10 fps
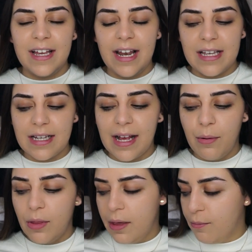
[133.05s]
Las
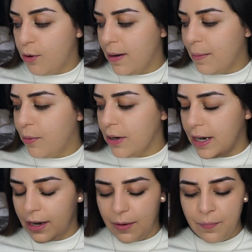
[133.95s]
acabo de volver a
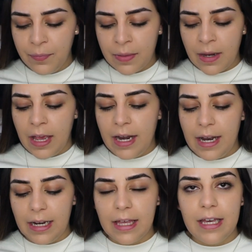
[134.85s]
poner en
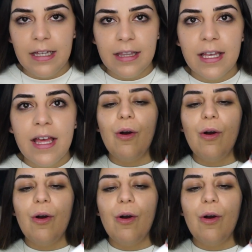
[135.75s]
el kit.